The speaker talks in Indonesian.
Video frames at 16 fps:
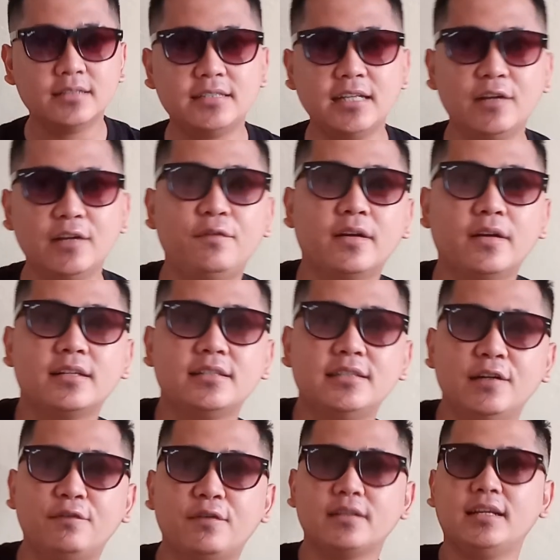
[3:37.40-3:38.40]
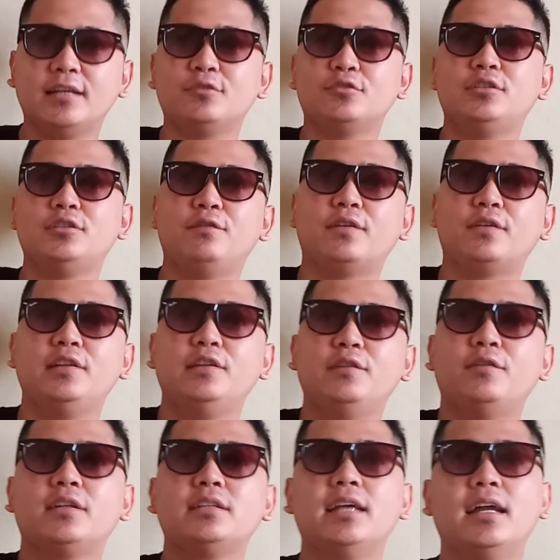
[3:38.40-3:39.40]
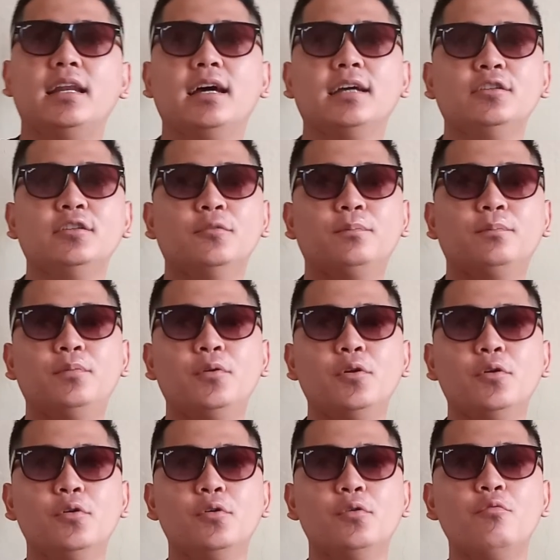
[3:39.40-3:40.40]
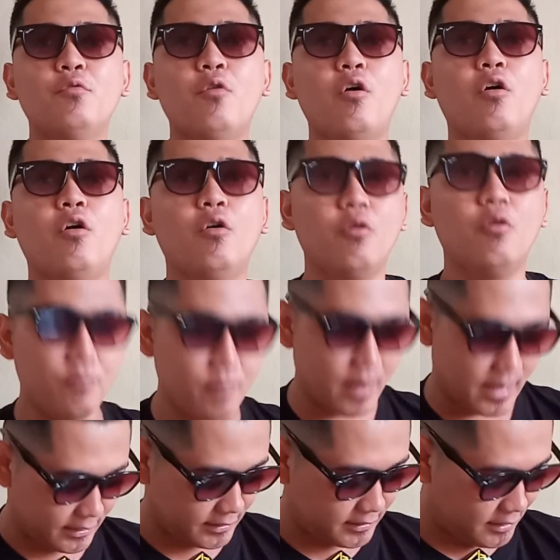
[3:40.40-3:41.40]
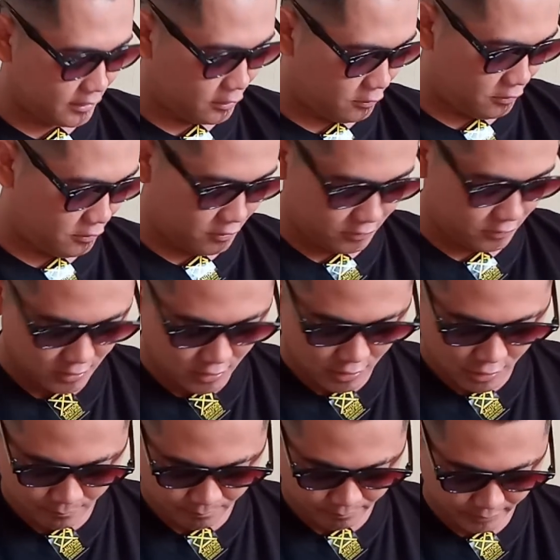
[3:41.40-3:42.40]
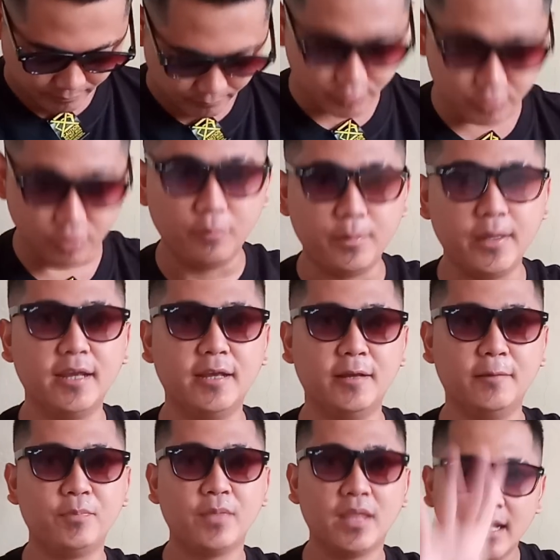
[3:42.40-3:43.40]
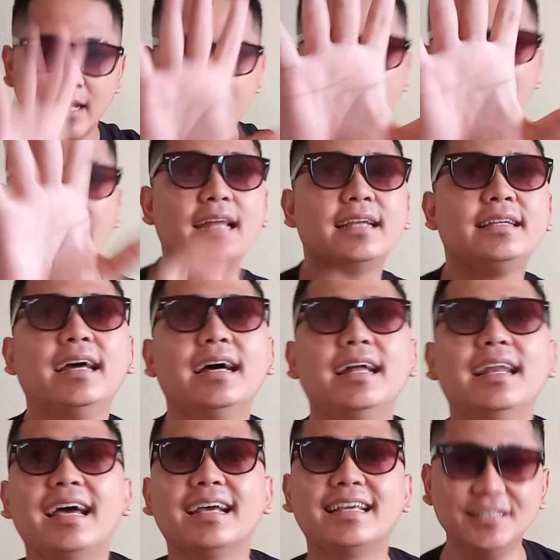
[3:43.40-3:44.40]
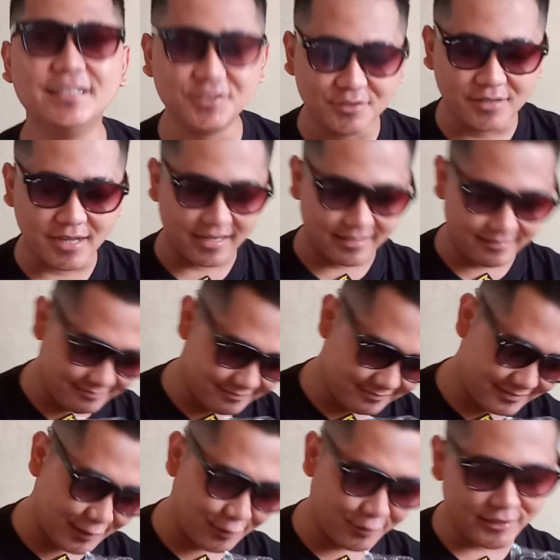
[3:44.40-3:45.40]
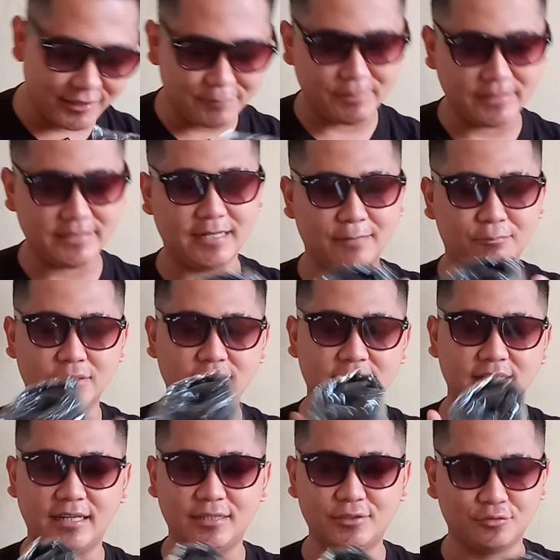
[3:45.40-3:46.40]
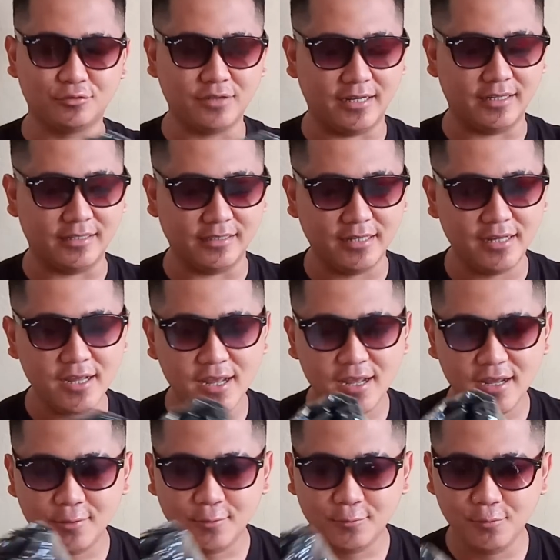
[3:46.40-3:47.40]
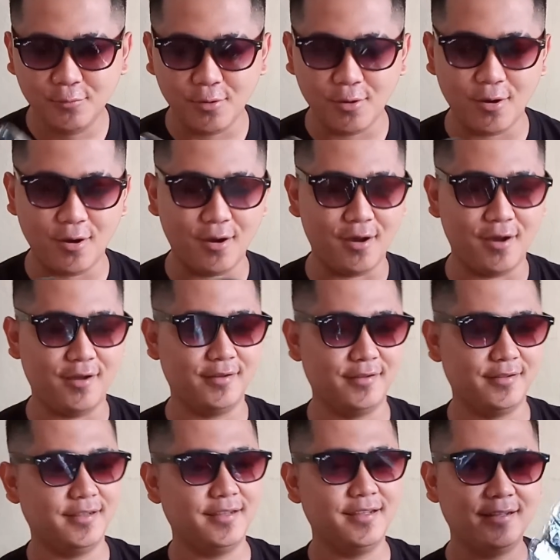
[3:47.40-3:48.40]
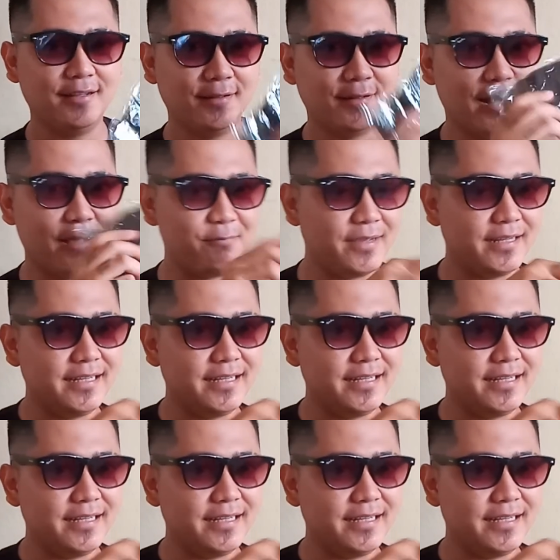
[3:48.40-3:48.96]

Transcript: silver silvernya tuh silver silvernya lah itu loh bro wow my god bim solo ada lagi juga kalau ini spesial buat saya juga ini wow apa